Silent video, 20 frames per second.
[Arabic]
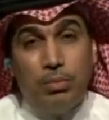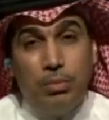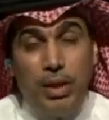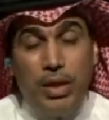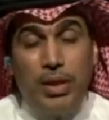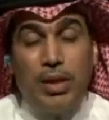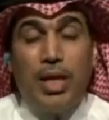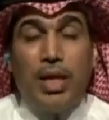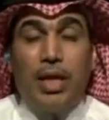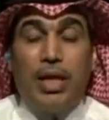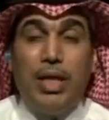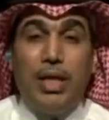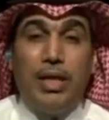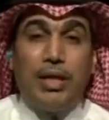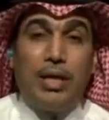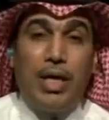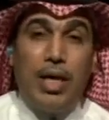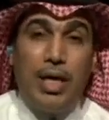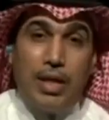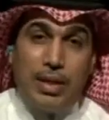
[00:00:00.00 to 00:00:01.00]

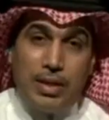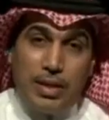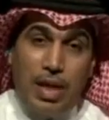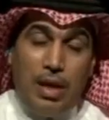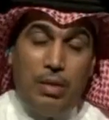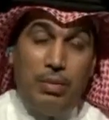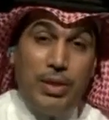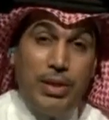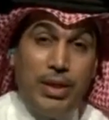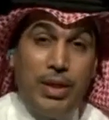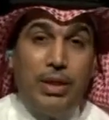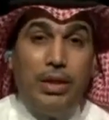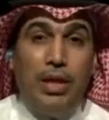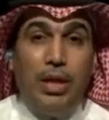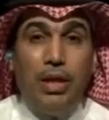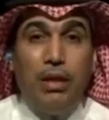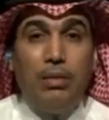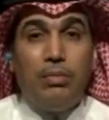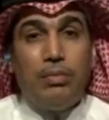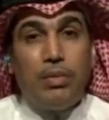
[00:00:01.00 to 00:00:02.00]
بالتأكيد كانت صعبة
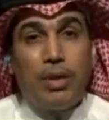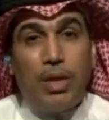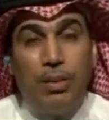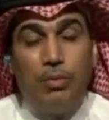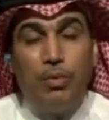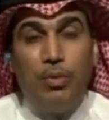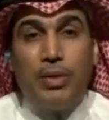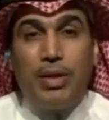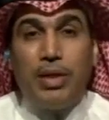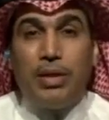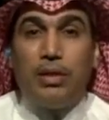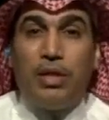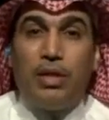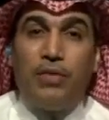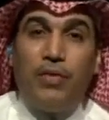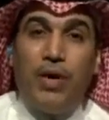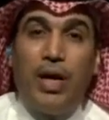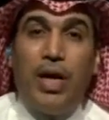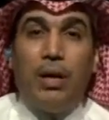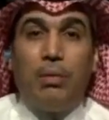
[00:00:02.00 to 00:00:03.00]
جدا كان ممكن
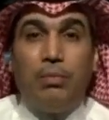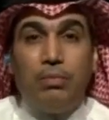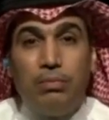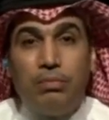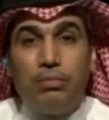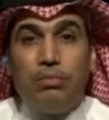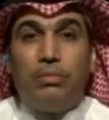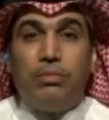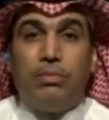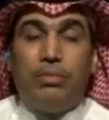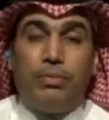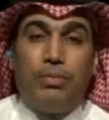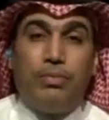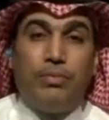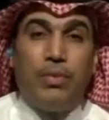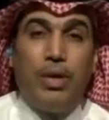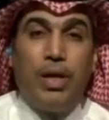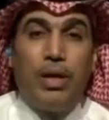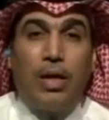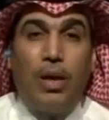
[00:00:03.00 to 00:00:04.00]
تتفاهم
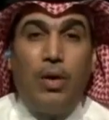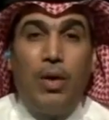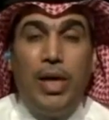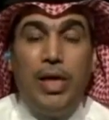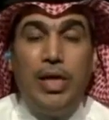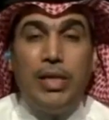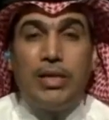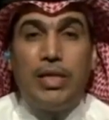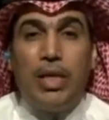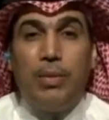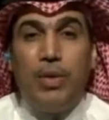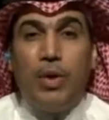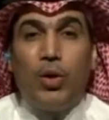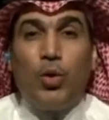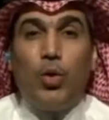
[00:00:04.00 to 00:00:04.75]
في الكواليس زي ما